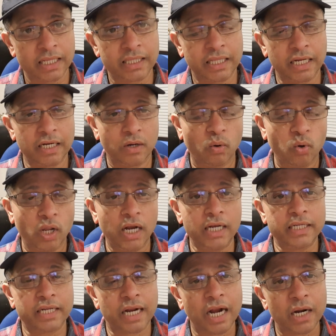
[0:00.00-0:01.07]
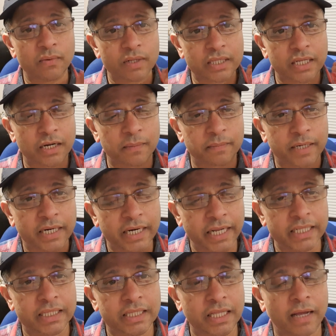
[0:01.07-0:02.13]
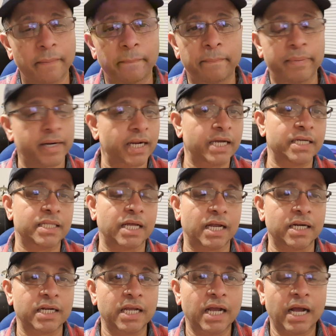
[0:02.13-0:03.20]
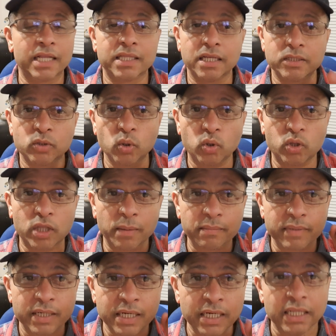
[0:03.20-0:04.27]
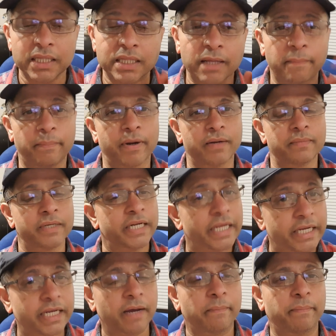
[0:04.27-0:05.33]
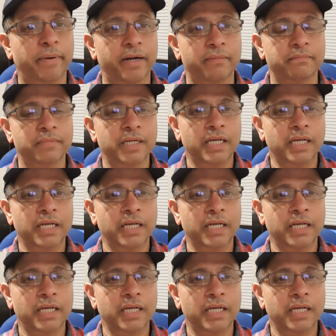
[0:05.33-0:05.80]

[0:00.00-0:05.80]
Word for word: தன் உடல் இராணுவத்திடம் கிடைத்த பிறகுதான் அந்த யுத்தம் நிறுத்தப்படும் நிற்கப்படும்